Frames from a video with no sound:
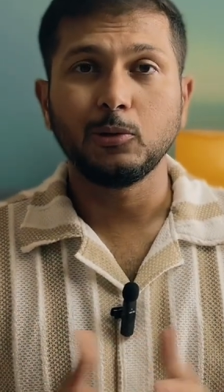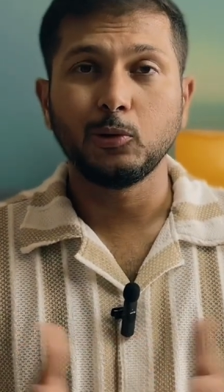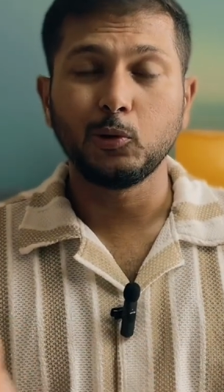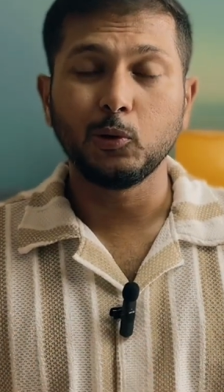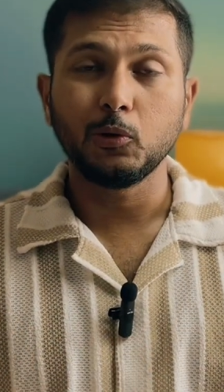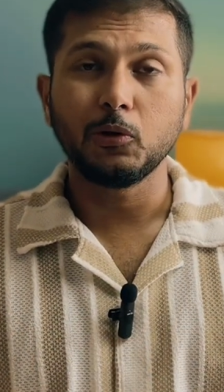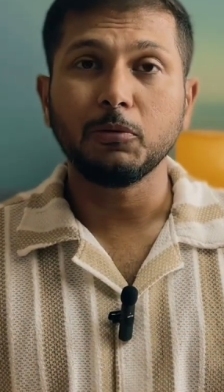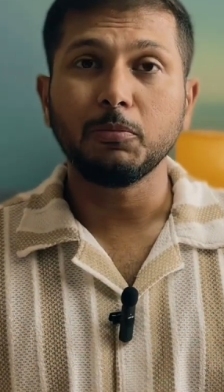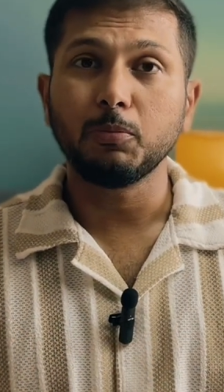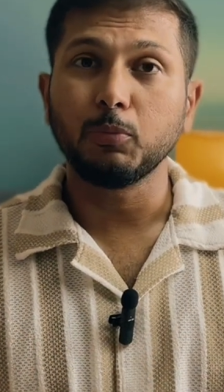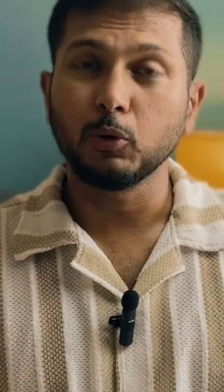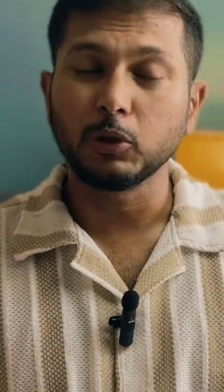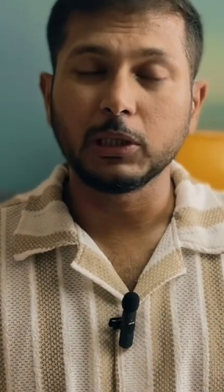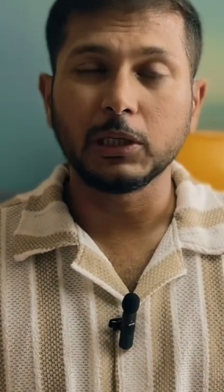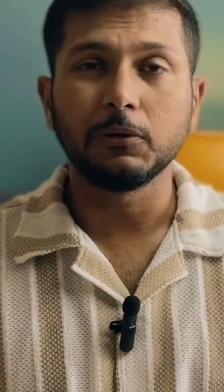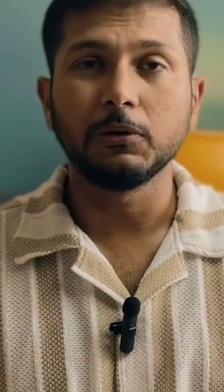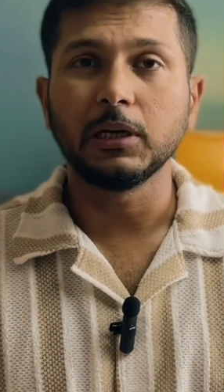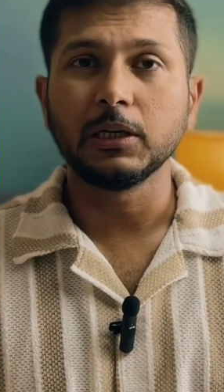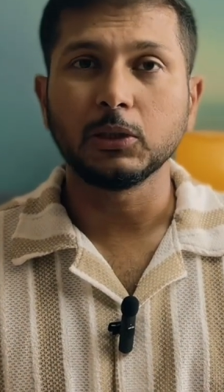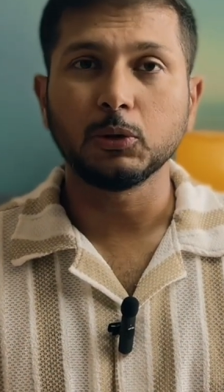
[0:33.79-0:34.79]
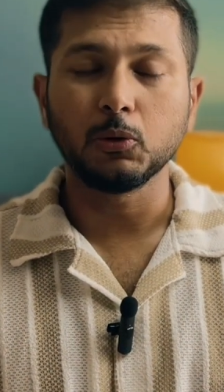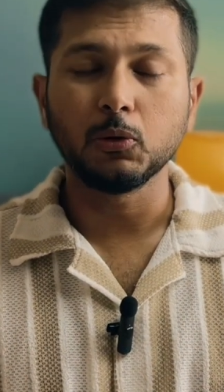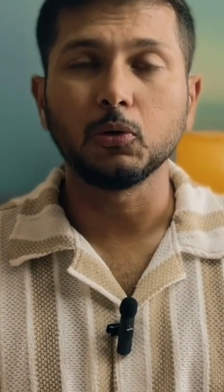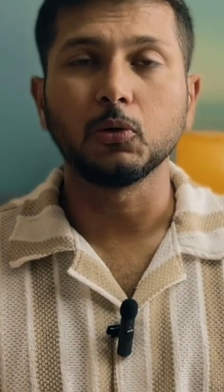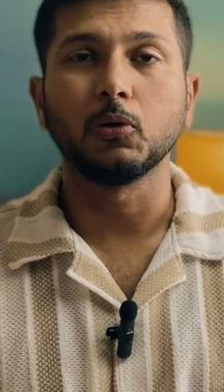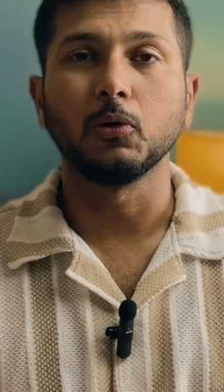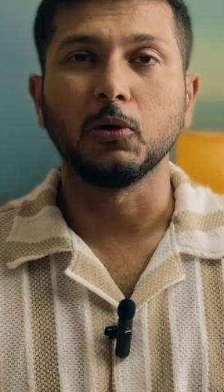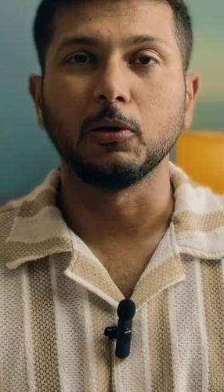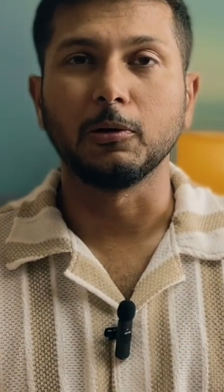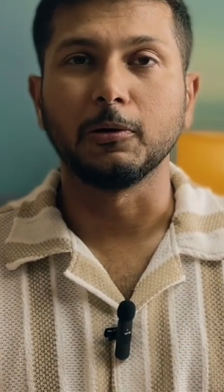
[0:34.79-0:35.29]
জোর প্রচারণা শুরু
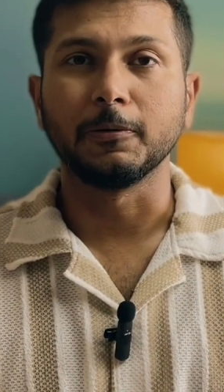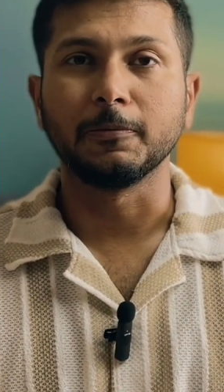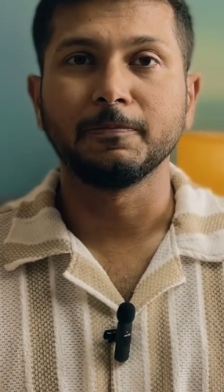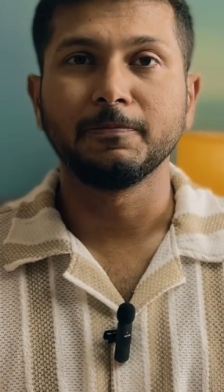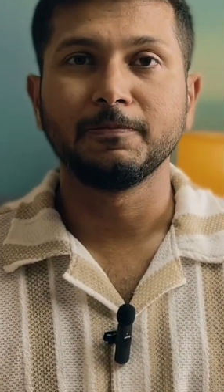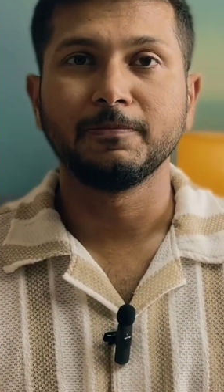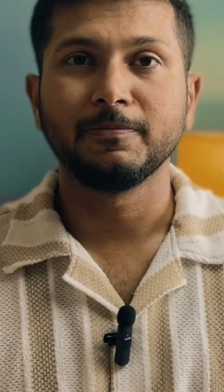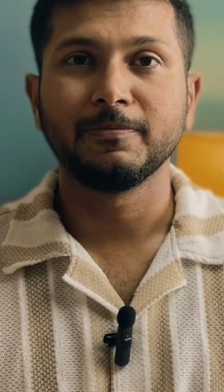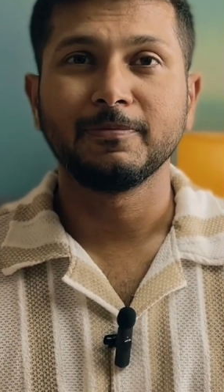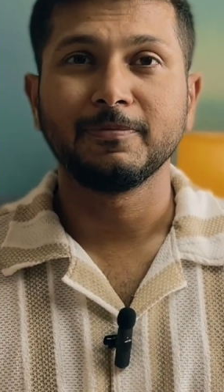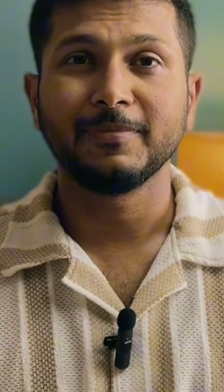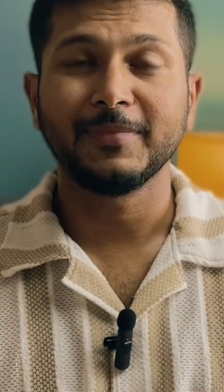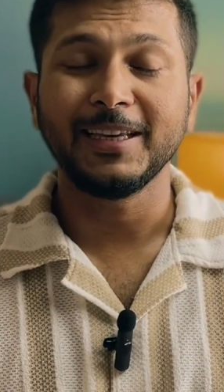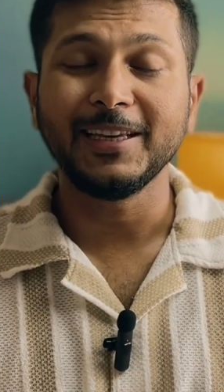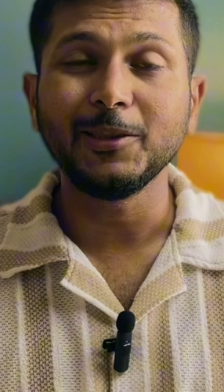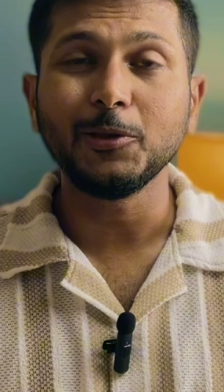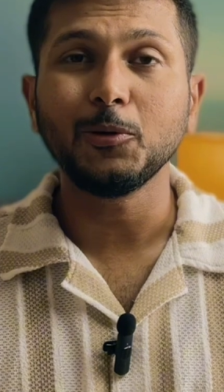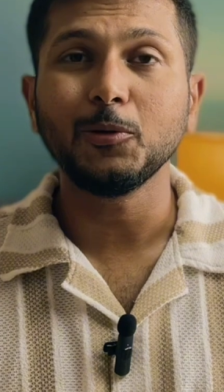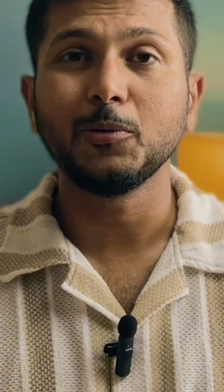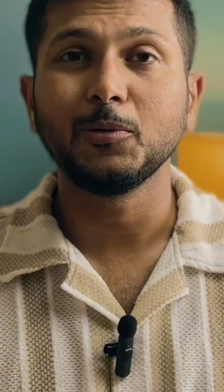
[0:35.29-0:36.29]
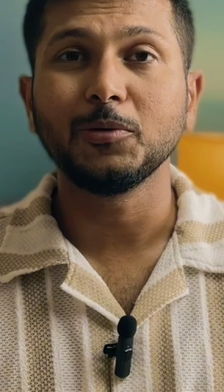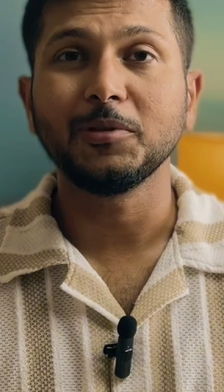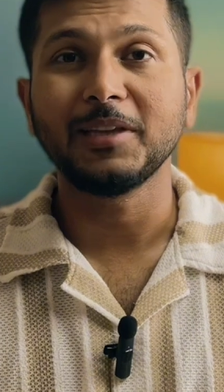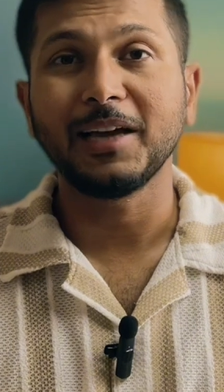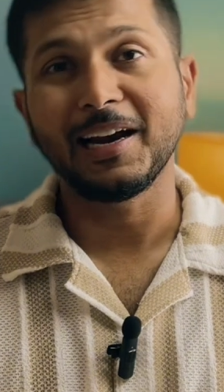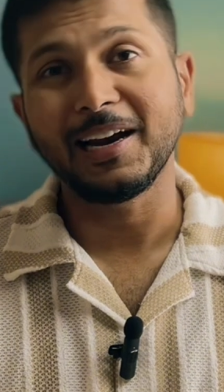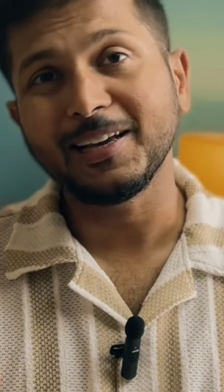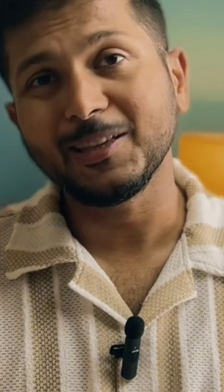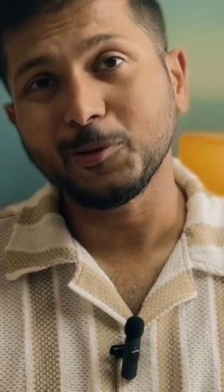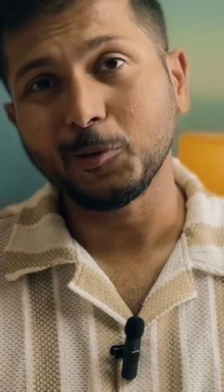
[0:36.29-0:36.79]
করলো কিন্তু
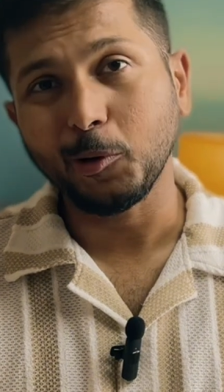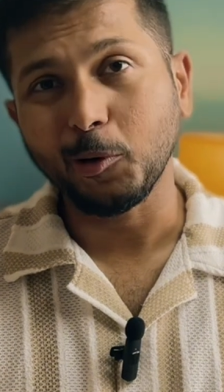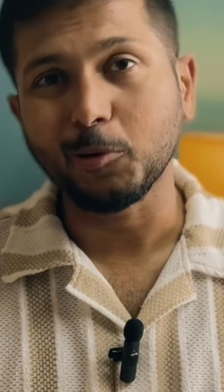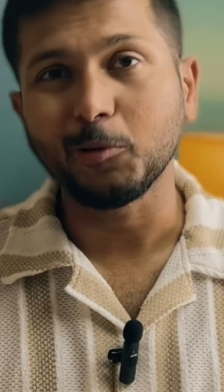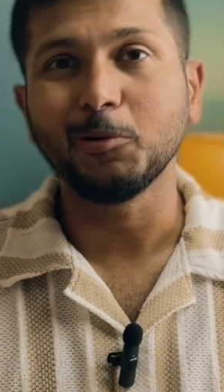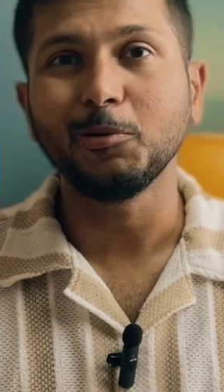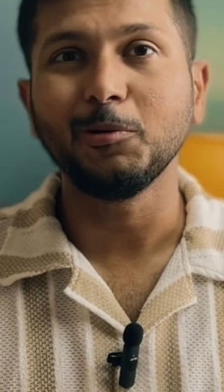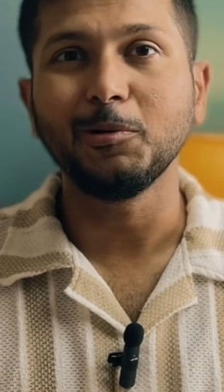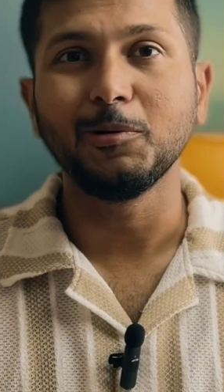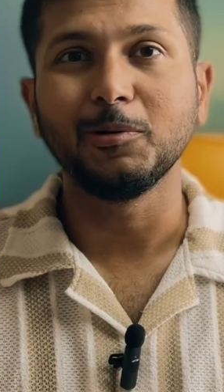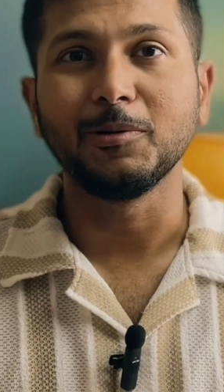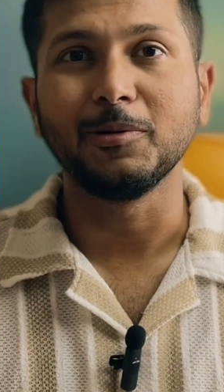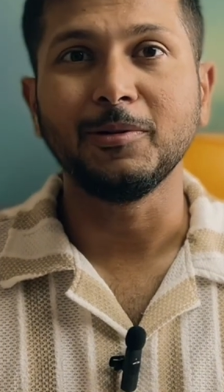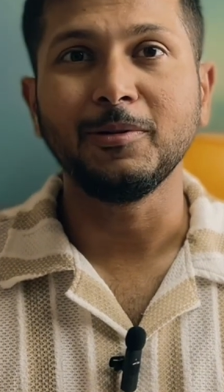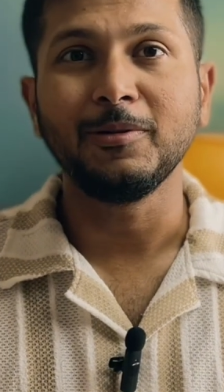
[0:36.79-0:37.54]
তারা তখনও